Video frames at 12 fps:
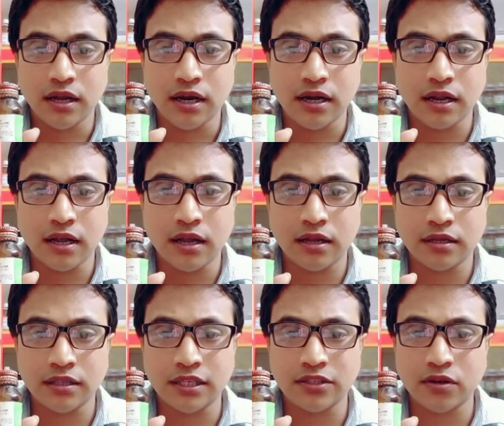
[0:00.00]
এটা
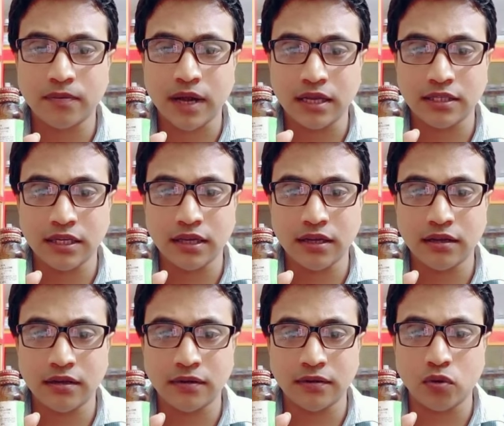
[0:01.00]
যেসব কাজে
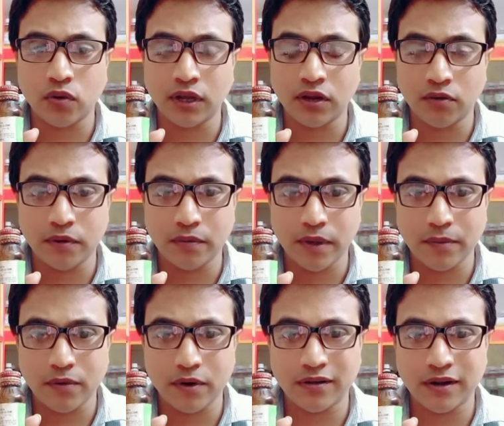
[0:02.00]
রোগের ওপর
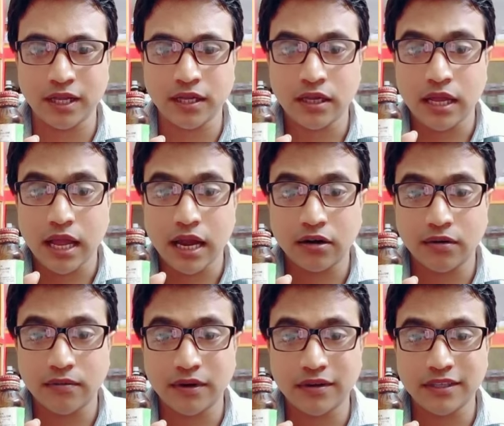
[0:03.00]
ব্যবহার হয় এক
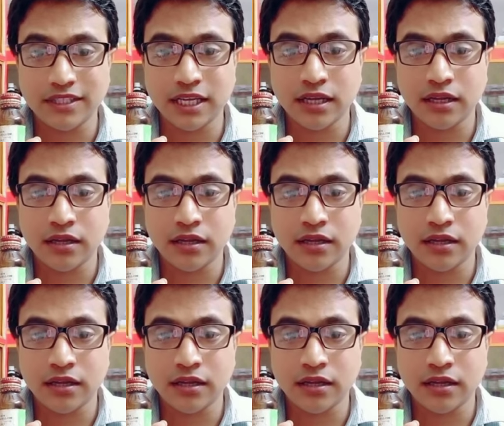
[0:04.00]
নম্বর হচ্ছে